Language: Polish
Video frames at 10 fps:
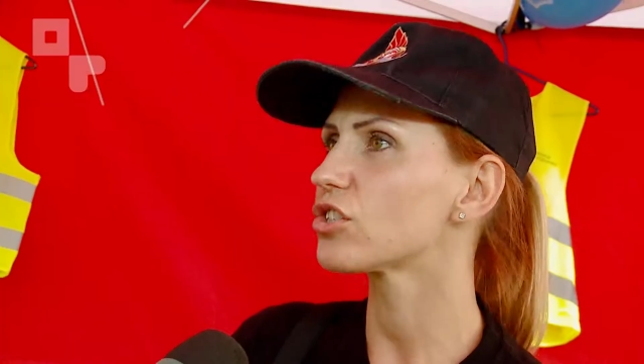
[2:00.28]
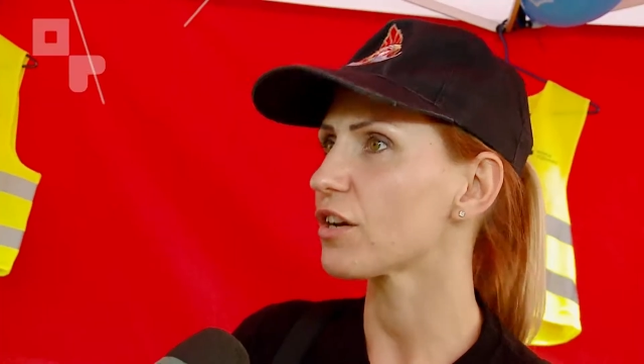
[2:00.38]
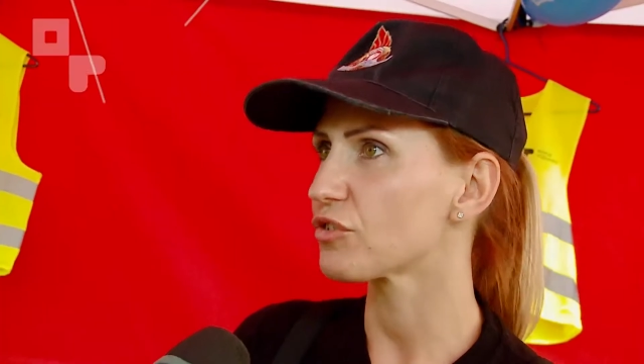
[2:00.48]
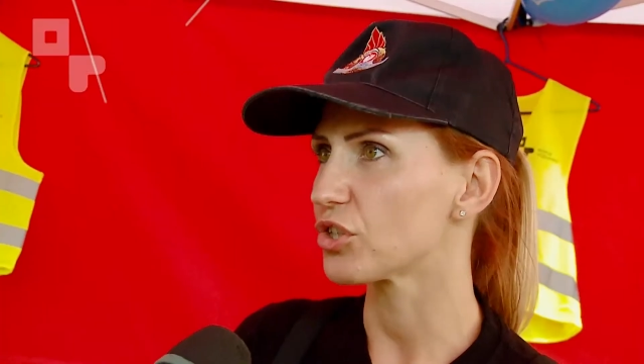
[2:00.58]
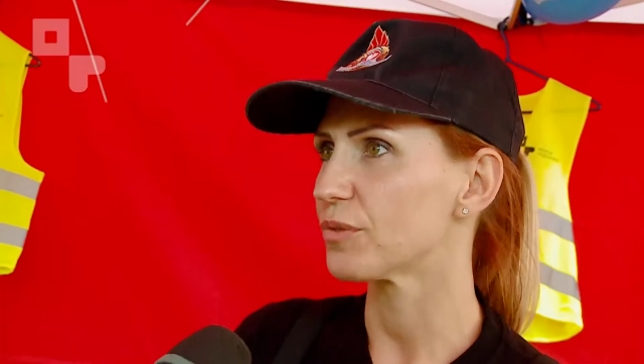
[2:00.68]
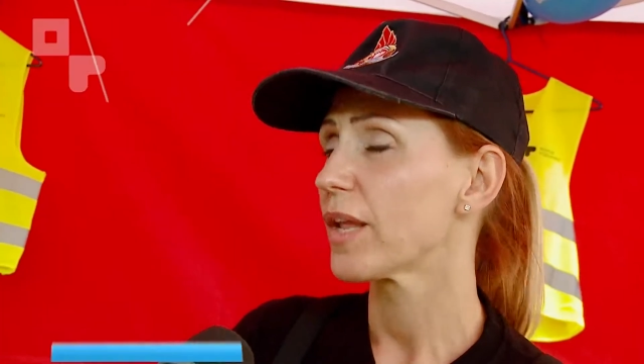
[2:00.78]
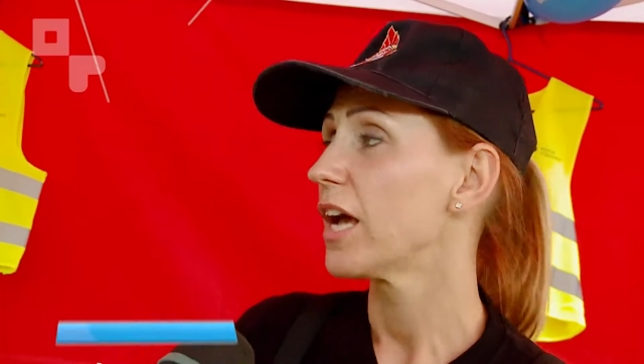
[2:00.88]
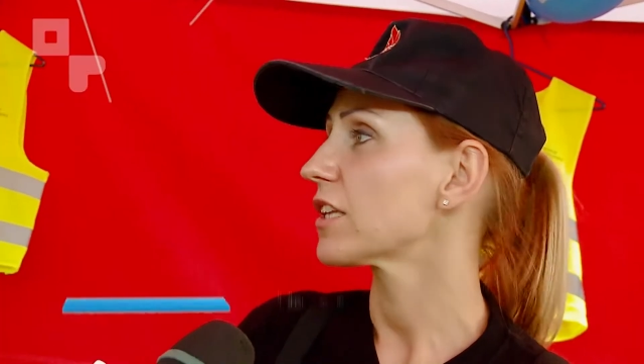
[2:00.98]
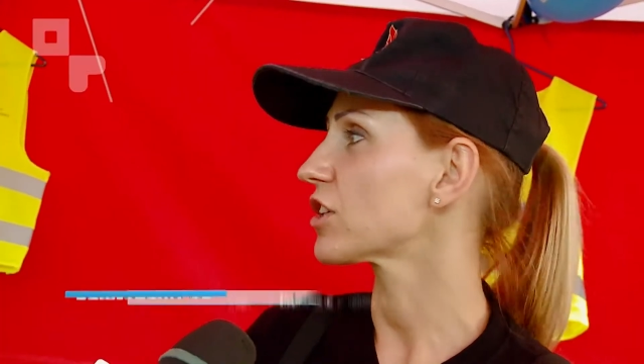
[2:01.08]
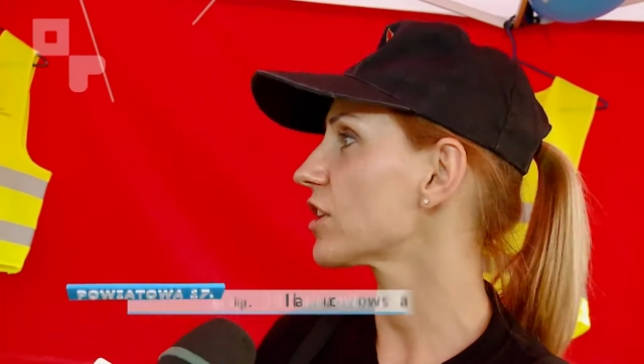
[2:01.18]
grzewczy,
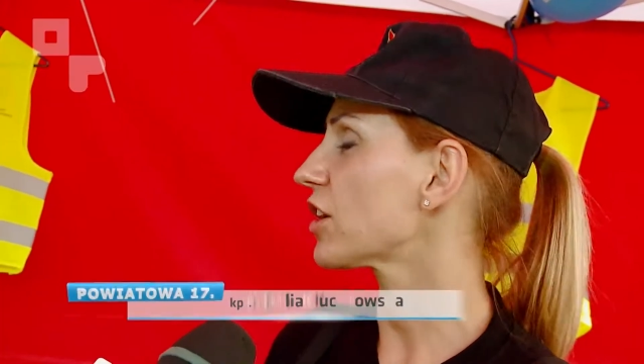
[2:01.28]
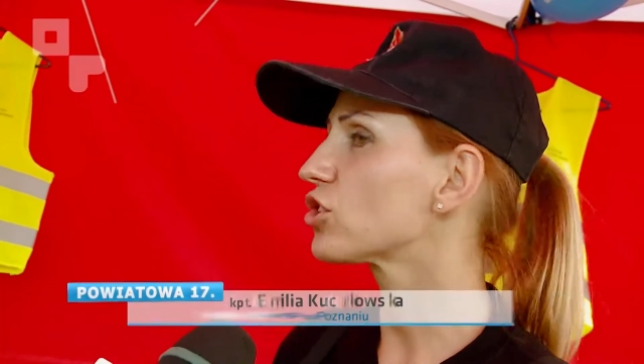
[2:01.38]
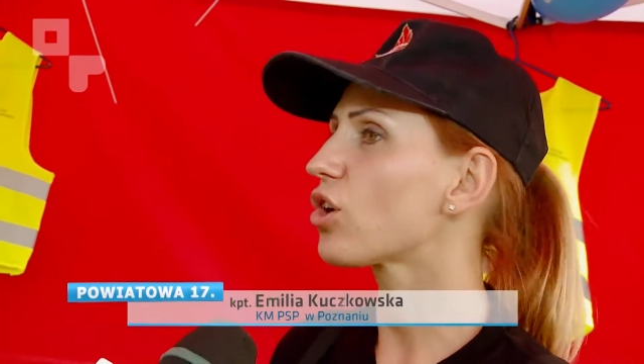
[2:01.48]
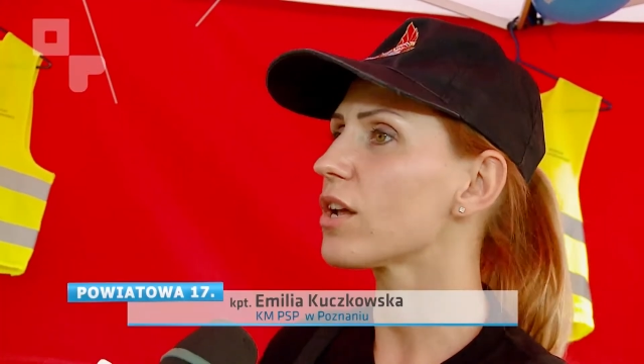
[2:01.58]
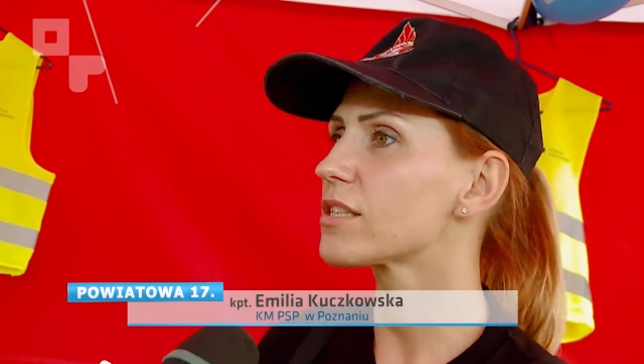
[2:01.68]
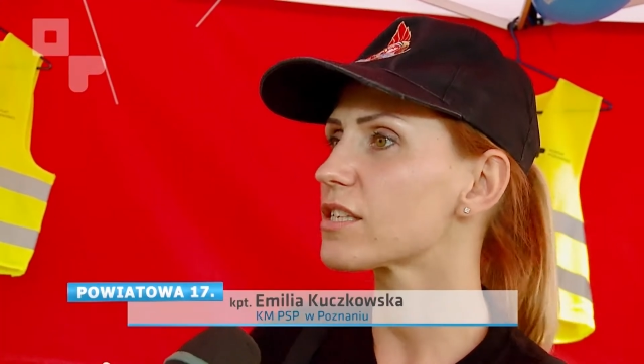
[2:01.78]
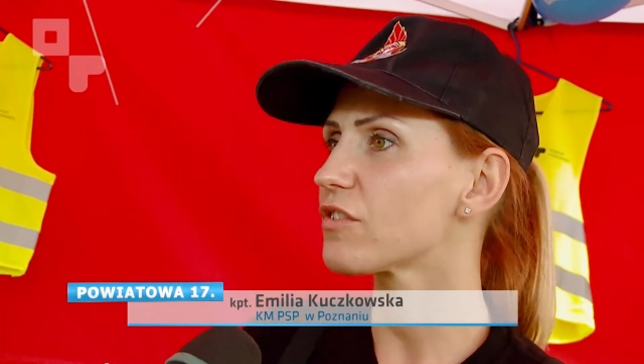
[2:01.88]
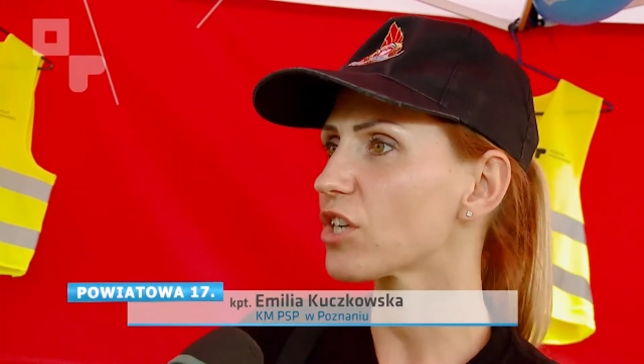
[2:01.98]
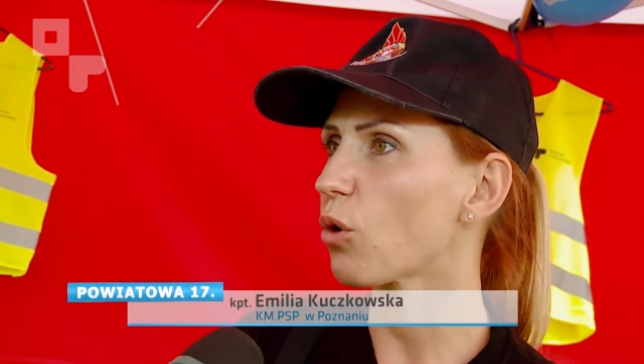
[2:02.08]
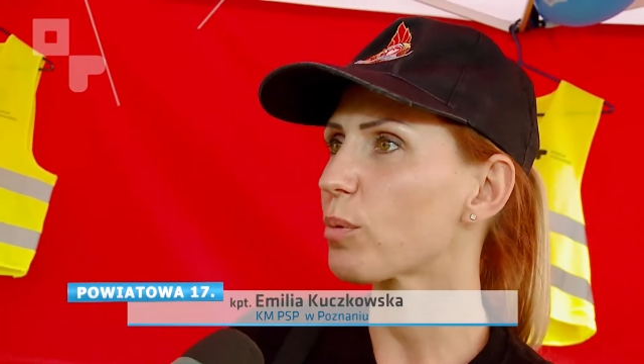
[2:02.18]
także nasi koledzy
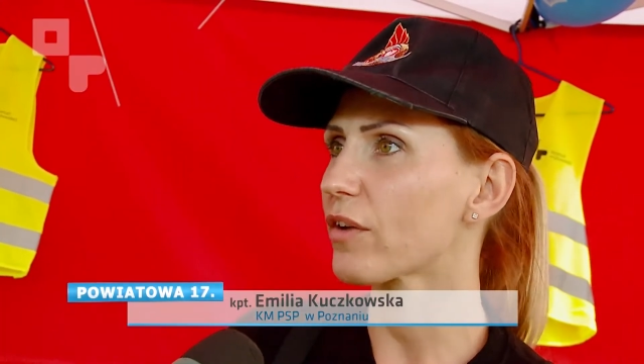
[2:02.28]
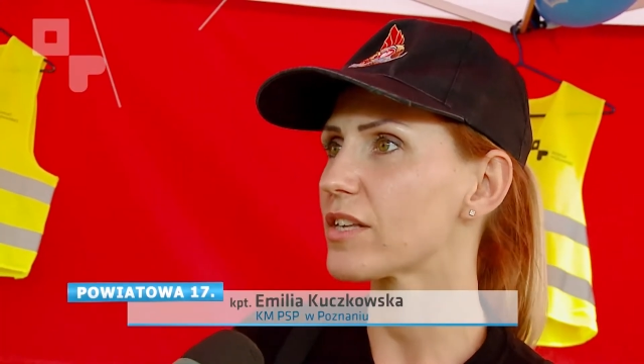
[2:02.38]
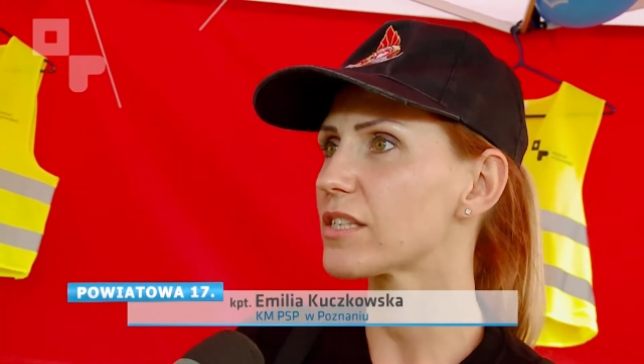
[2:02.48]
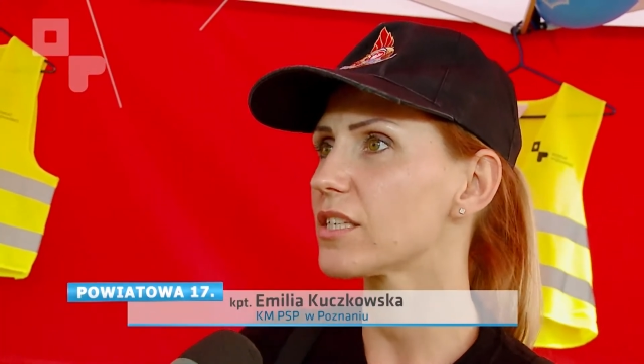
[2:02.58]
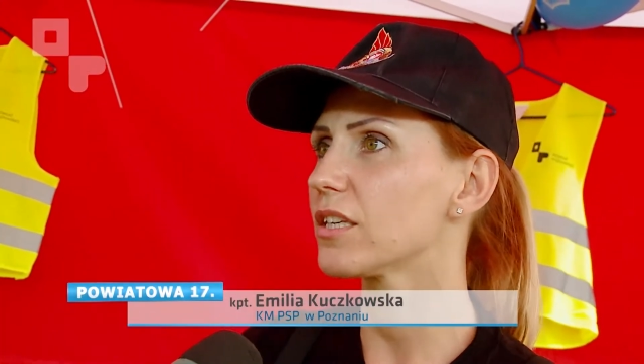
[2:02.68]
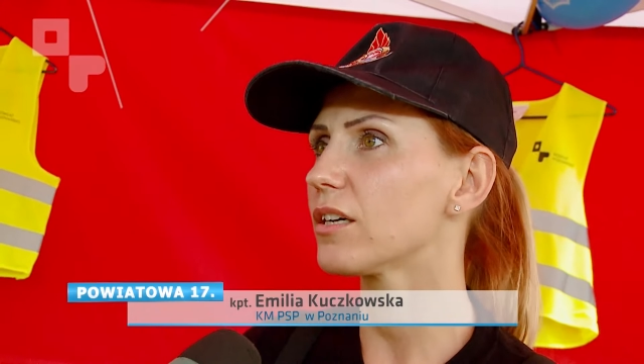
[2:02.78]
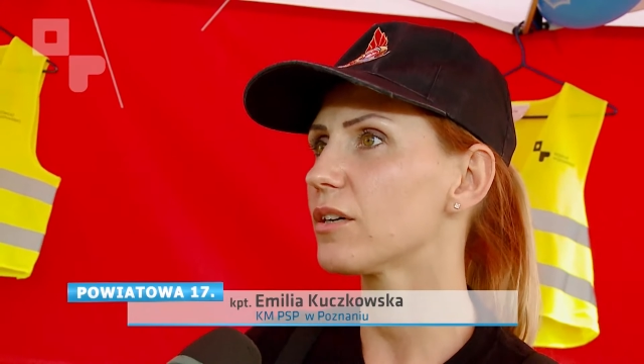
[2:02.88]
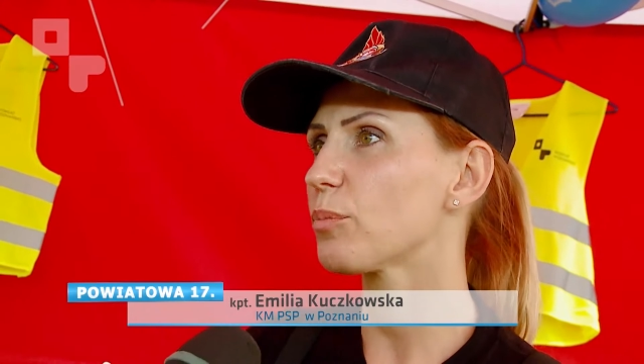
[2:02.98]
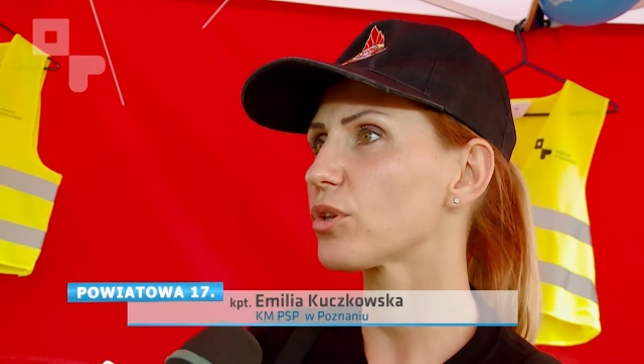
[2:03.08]
z Wydziału Prewencji e,